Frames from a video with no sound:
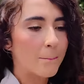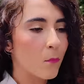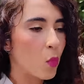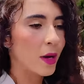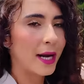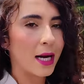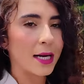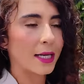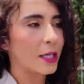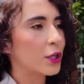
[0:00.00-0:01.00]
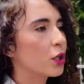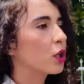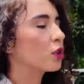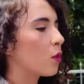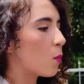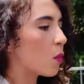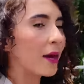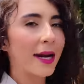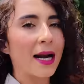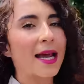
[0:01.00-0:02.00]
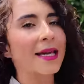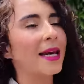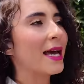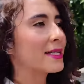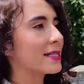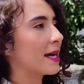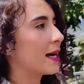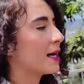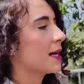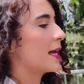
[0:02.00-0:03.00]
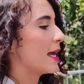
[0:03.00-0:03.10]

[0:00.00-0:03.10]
muera la religión, muera la iglesia,